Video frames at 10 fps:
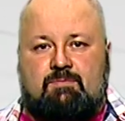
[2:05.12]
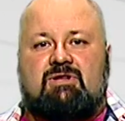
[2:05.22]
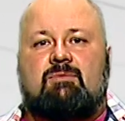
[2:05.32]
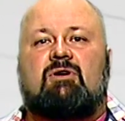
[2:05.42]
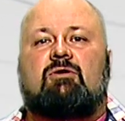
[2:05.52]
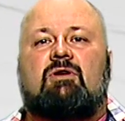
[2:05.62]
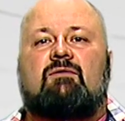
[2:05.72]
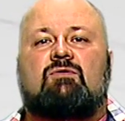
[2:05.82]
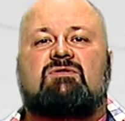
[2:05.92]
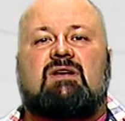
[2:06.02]
epidemia
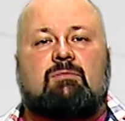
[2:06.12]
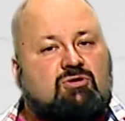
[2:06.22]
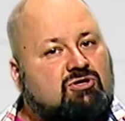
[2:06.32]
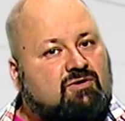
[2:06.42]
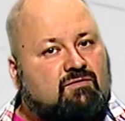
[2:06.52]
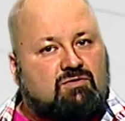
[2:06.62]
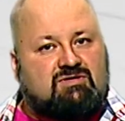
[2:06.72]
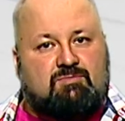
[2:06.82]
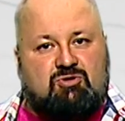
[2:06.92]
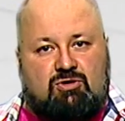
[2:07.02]
koronawirusa może się
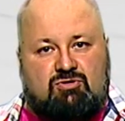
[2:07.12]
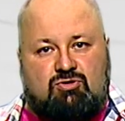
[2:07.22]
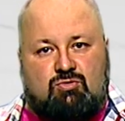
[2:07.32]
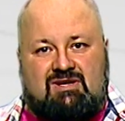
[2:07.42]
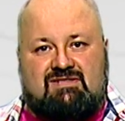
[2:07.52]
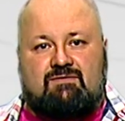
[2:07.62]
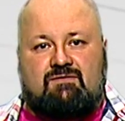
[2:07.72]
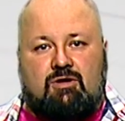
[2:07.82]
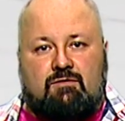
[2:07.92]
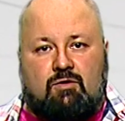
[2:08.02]
wkrótce przerodzić u nas
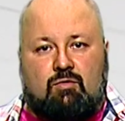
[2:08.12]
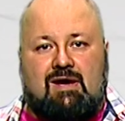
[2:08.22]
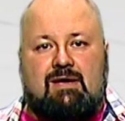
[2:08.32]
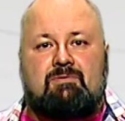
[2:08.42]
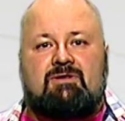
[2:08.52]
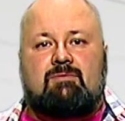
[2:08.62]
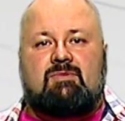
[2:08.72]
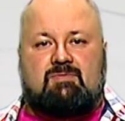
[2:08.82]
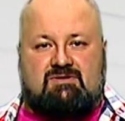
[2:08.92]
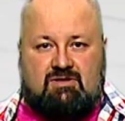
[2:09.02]
w nową
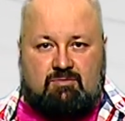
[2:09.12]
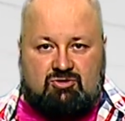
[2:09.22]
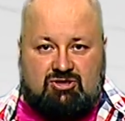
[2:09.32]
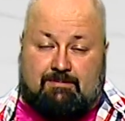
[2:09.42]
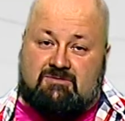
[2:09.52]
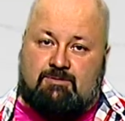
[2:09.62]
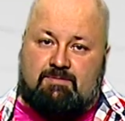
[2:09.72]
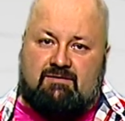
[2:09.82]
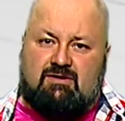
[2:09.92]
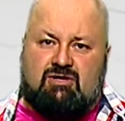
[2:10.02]
epidemię bezrobocia. Co
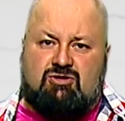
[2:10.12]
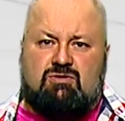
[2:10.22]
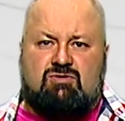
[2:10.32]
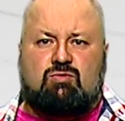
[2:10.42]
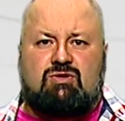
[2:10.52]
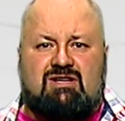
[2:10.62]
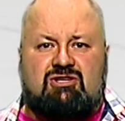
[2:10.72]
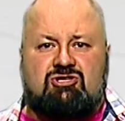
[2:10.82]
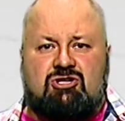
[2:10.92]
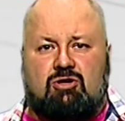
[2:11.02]
prawda na Śląsku
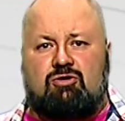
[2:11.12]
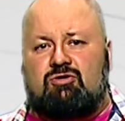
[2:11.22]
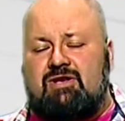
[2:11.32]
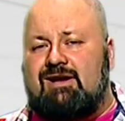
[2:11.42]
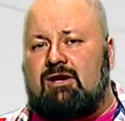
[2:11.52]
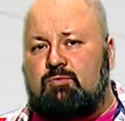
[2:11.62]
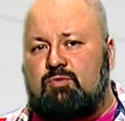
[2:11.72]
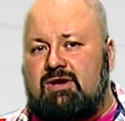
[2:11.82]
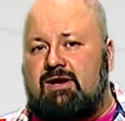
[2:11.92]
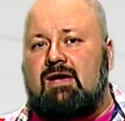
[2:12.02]
jeszcze ono nie
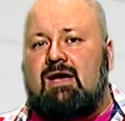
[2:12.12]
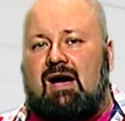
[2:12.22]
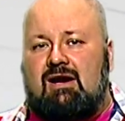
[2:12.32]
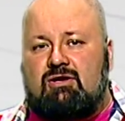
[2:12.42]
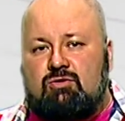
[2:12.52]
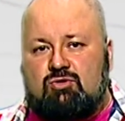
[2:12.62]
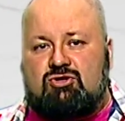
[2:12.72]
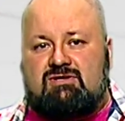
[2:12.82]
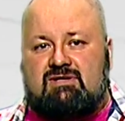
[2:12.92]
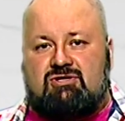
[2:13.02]
galopuje, ale
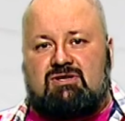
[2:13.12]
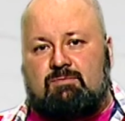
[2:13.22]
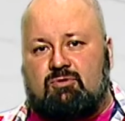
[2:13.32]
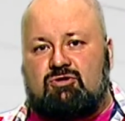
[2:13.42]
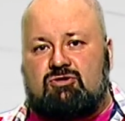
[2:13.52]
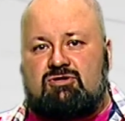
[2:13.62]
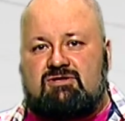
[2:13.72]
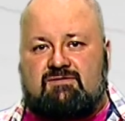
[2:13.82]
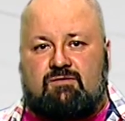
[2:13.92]
już zaczyna podnosić